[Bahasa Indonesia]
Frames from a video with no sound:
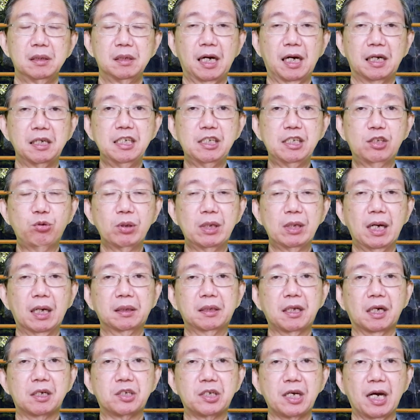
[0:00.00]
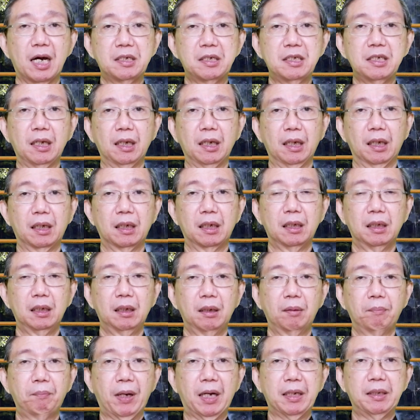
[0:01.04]
Dan itu yang terjadi
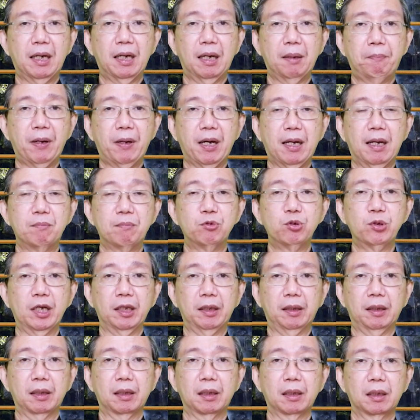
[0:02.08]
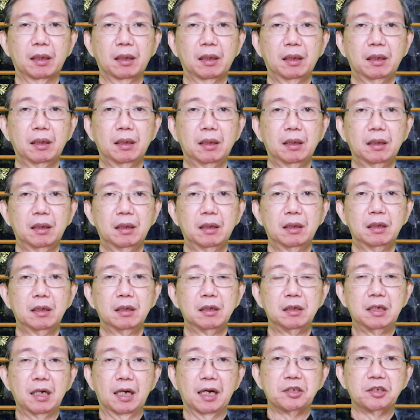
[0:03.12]
pada para murid.
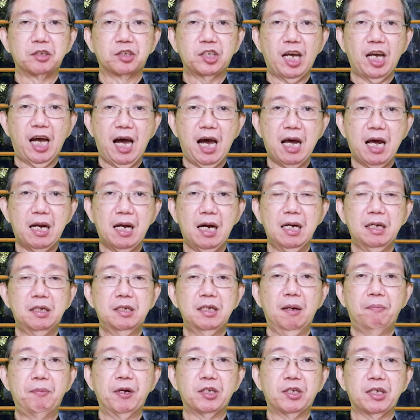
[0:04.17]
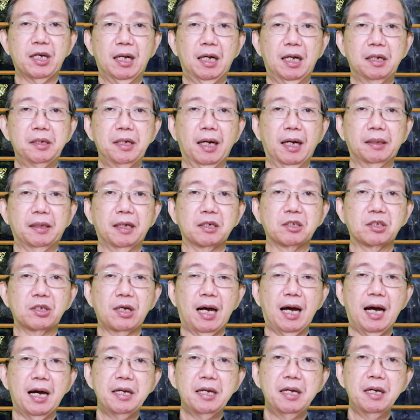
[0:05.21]
Dengan cara dia berjalan di atas
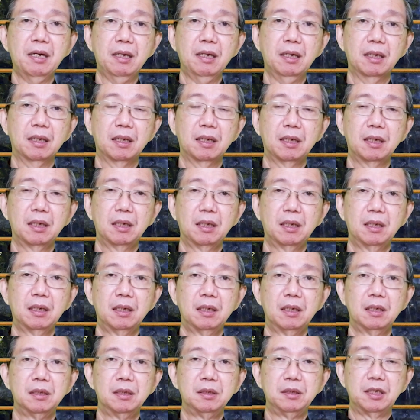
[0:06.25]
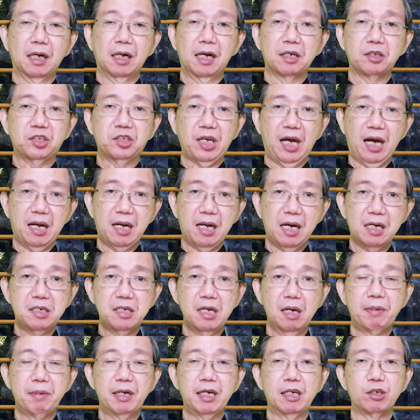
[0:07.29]
air, dengan cara
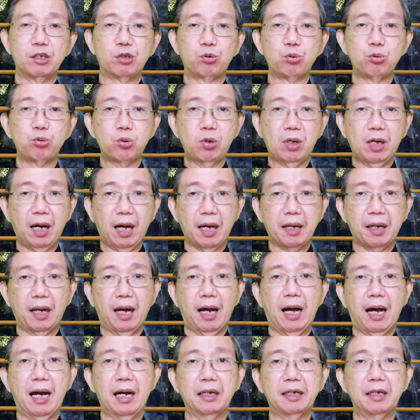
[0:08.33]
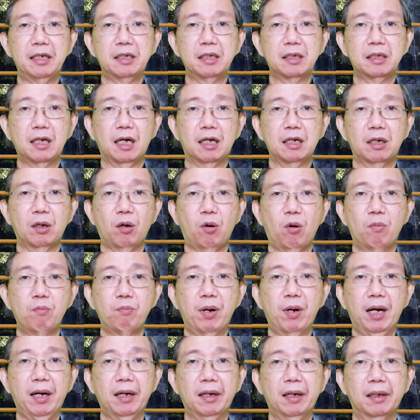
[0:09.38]
dia meneduhkan angin dan
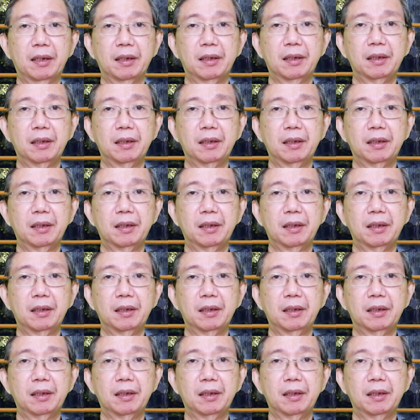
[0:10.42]
ombak,